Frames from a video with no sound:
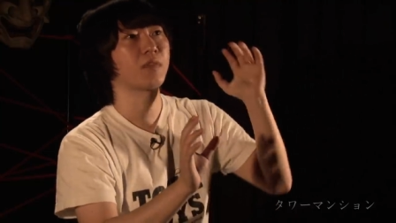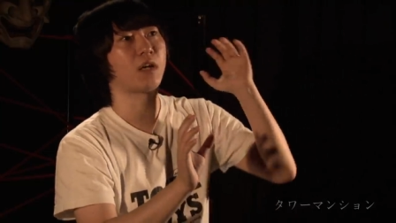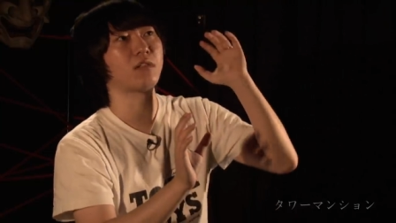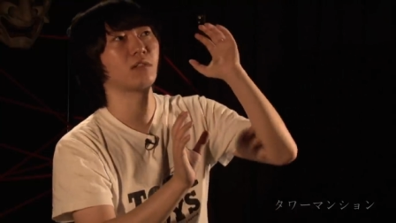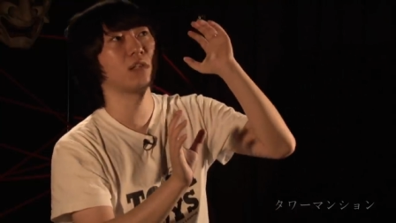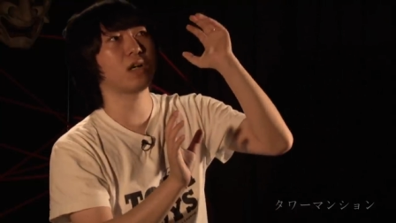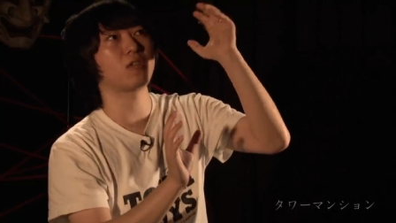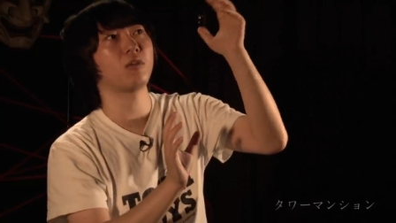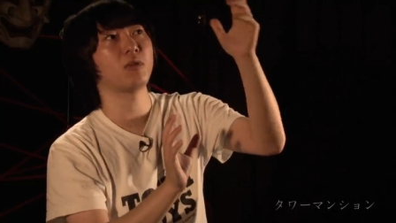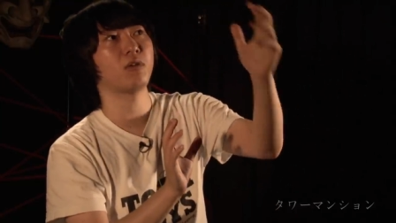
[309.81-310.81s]
学生
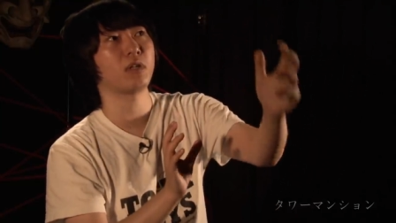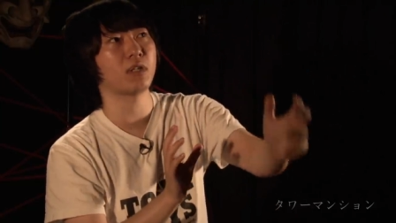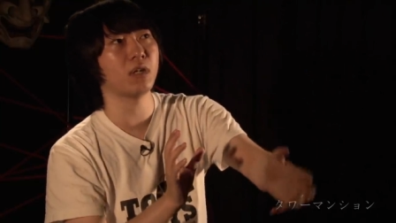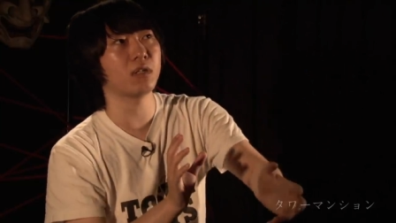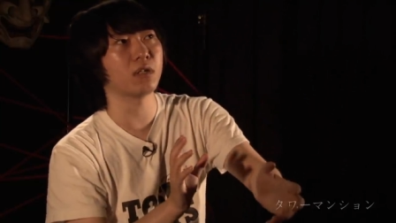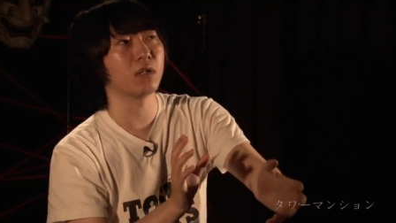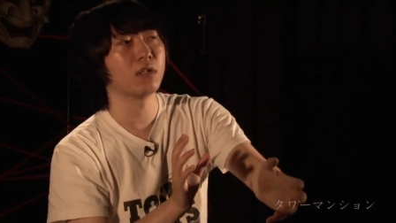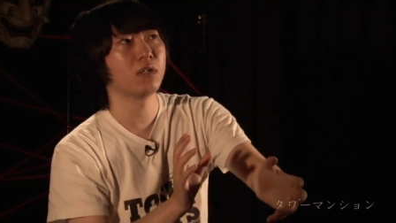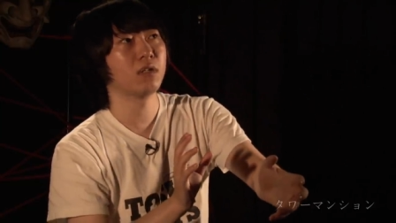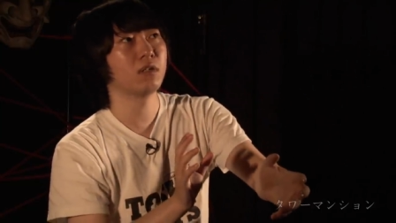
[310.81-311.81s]
が飛び降りてって、
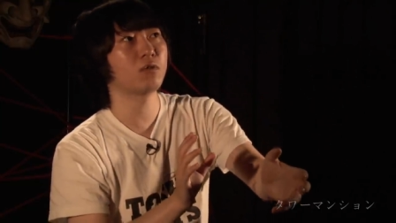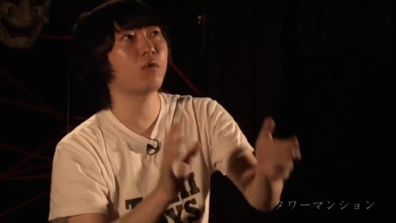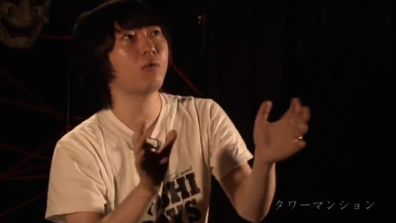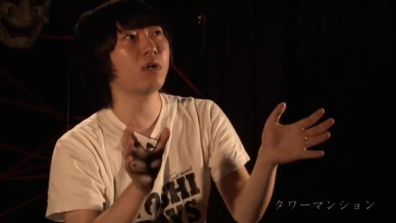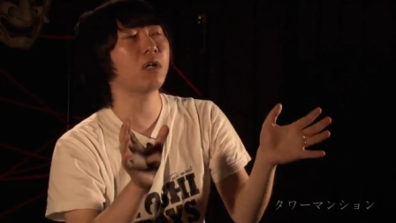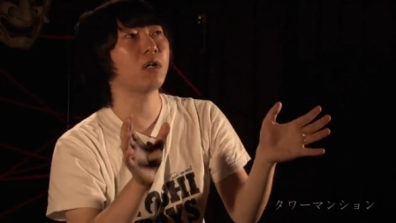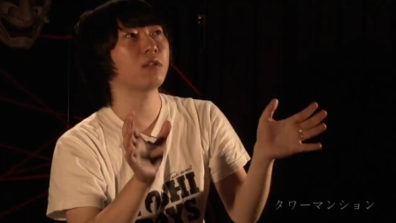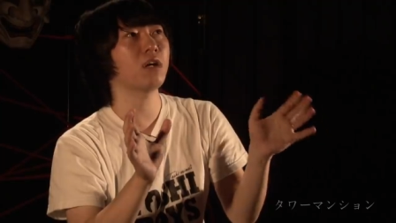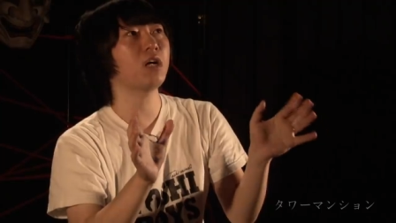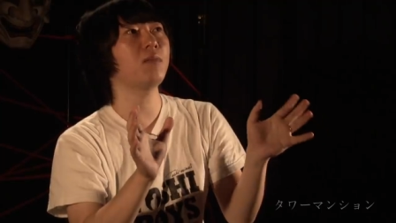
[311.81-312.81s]
でそこは
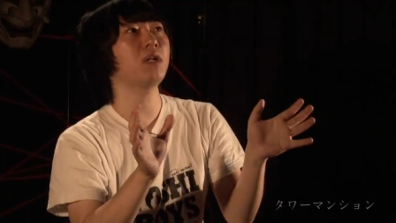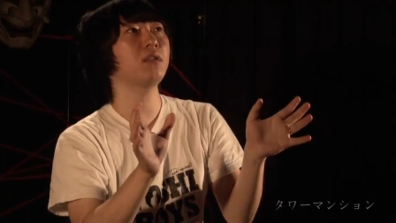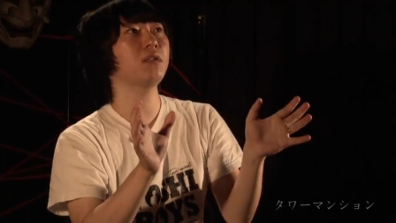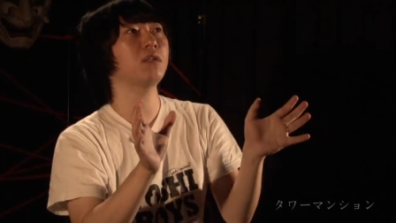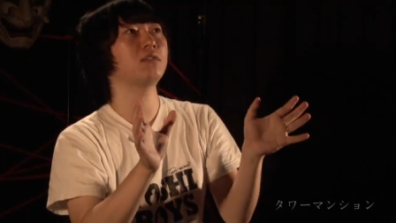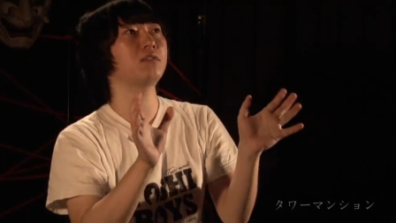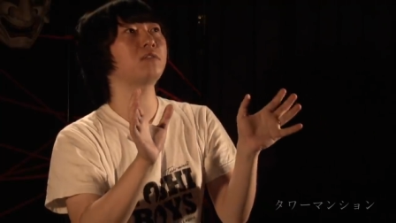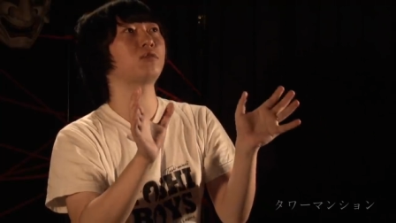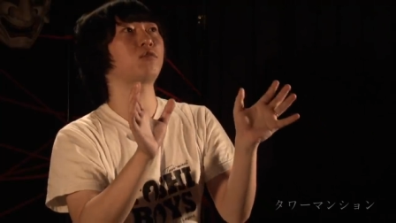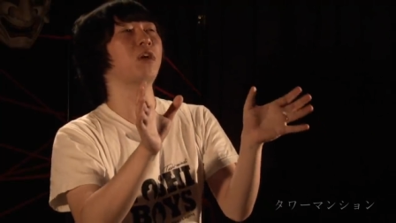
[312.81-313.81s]
ターマンでずっ
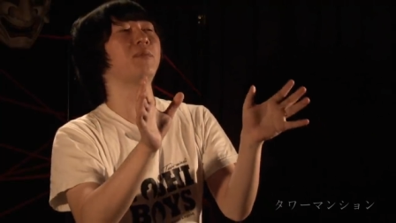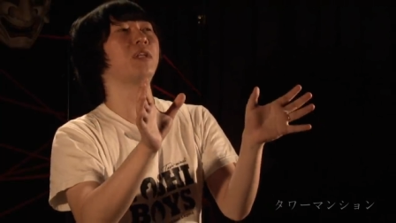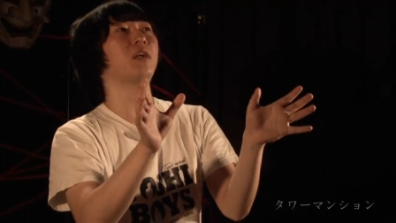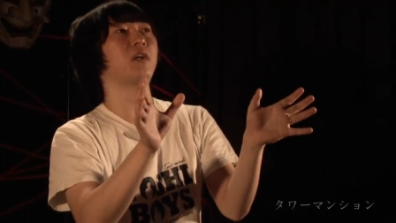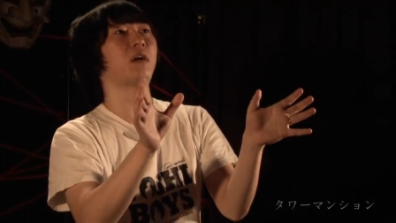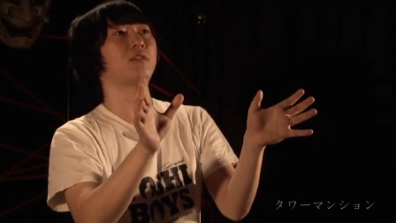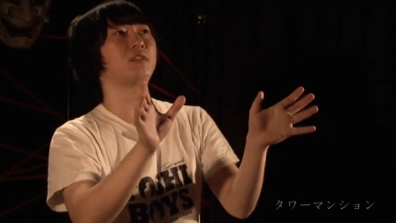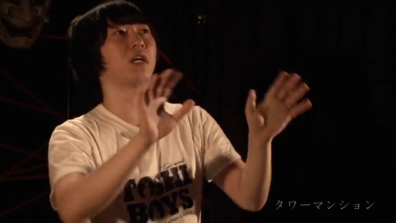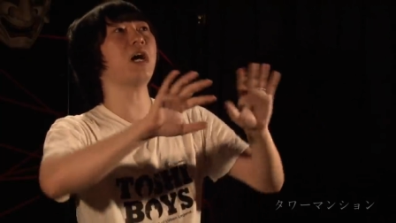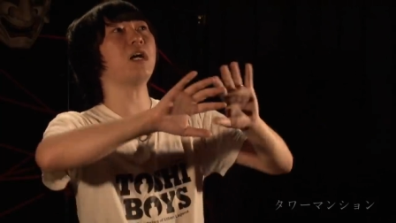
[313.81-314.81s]
と空見てたいからっつっ
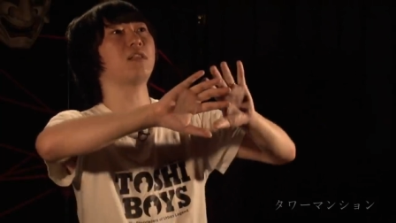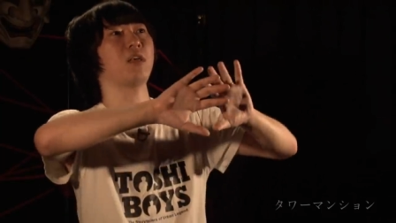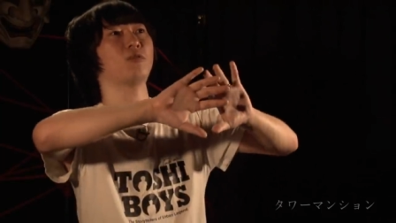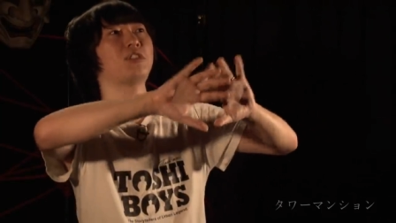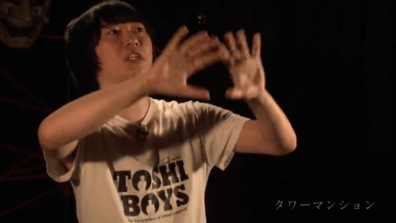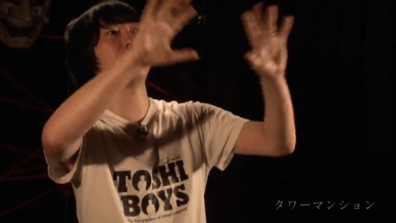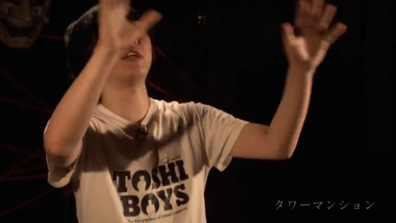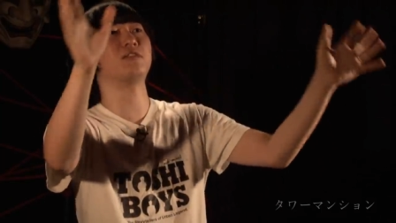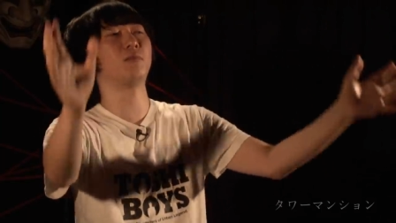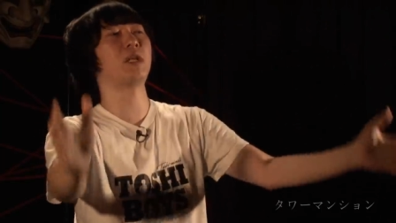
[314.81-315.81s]
てカーテンをつけて
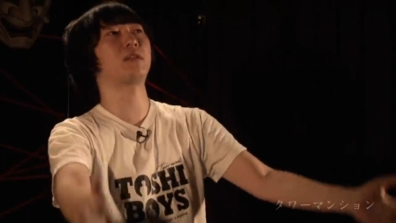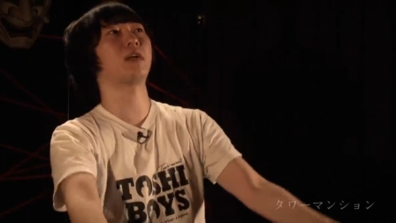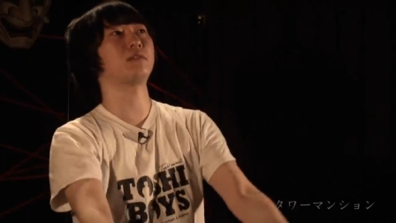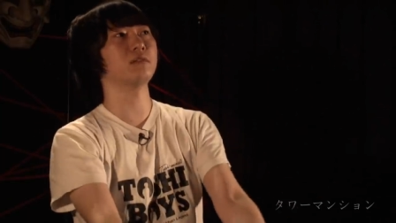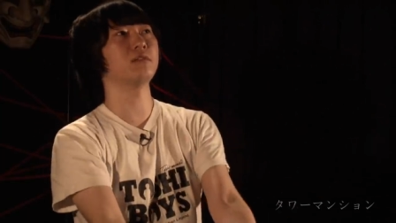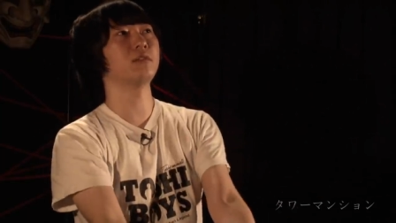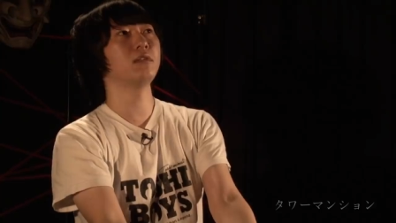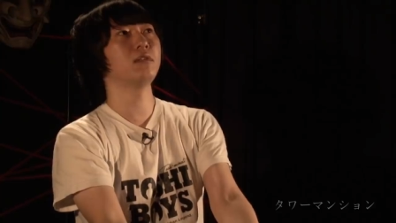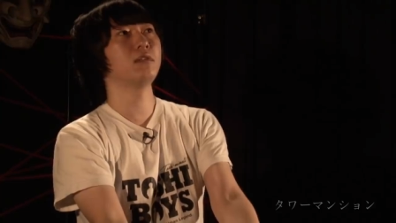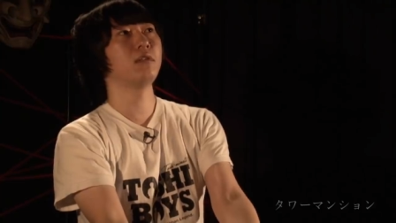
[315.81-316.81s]
ないんですよ。全く
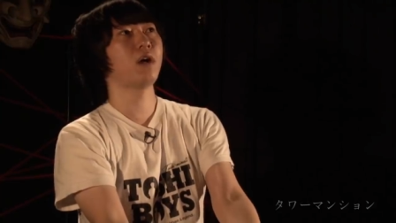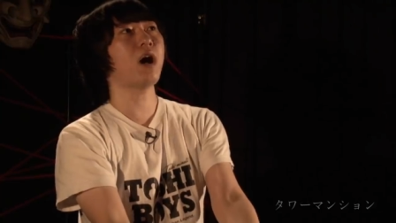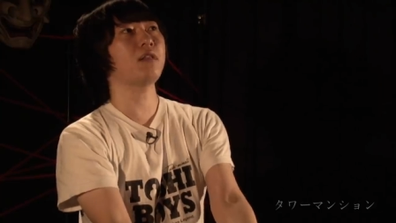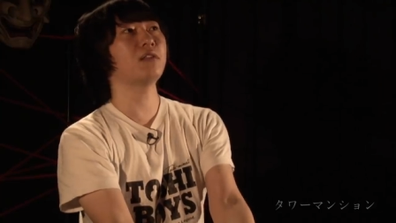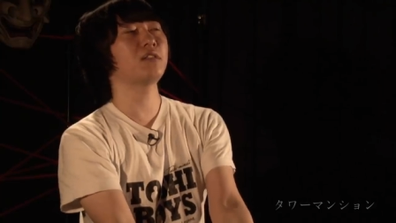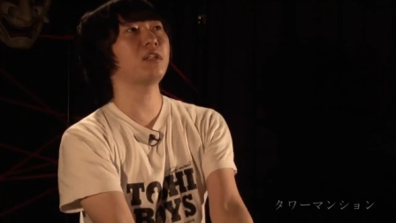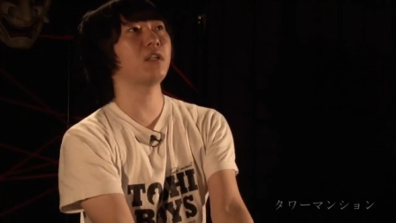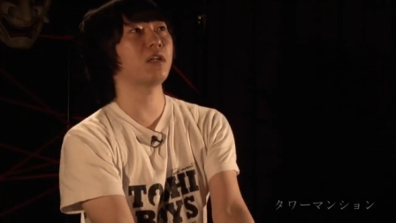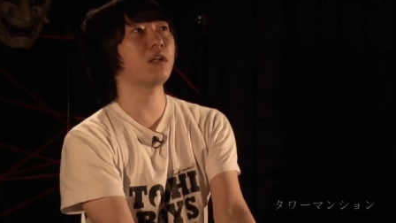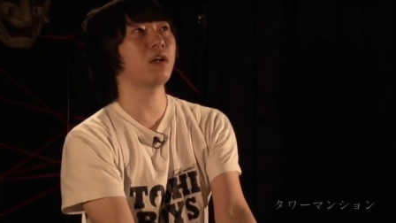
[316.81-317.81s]
カーテンつけ
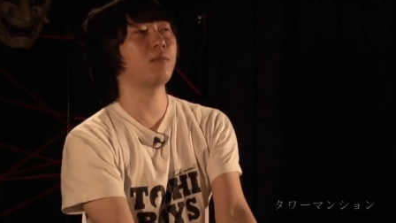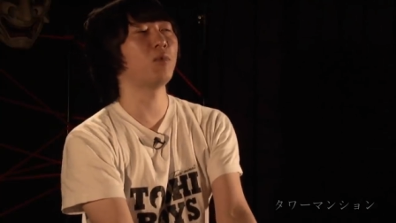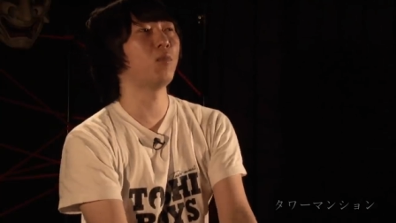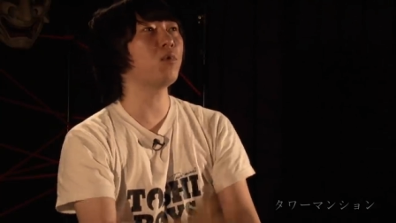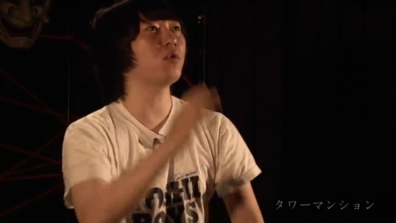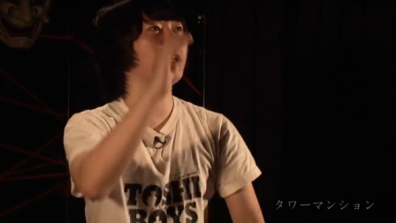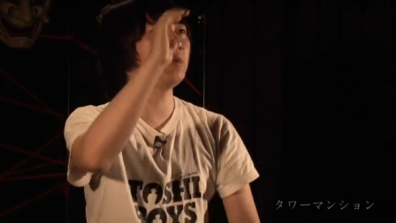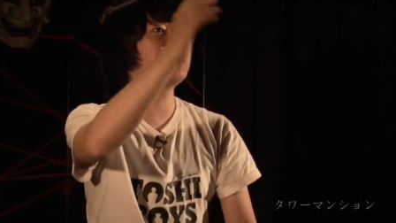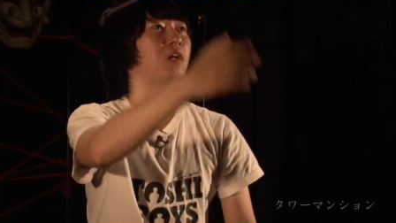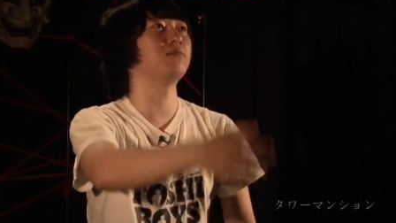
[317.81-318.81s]
てないからもうもろで
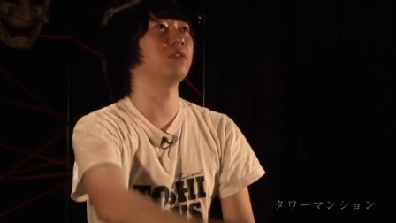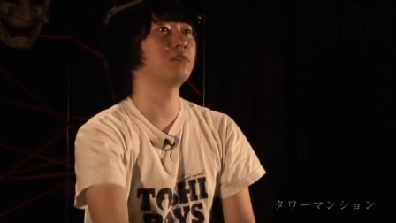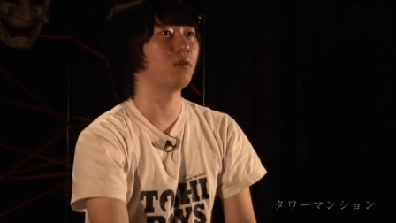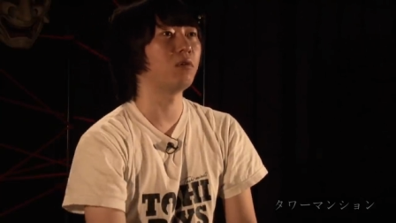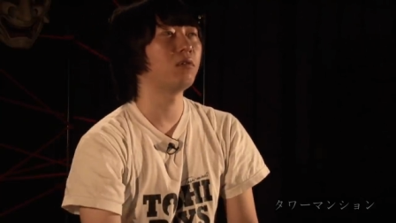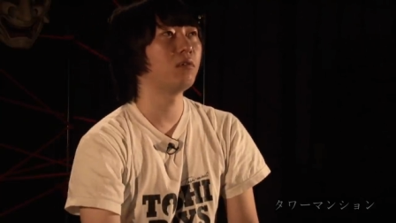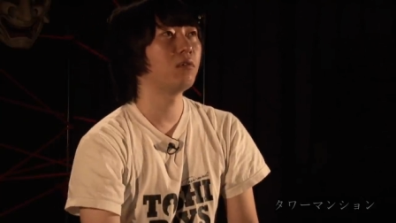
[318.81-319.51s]
見ちゃうんですと。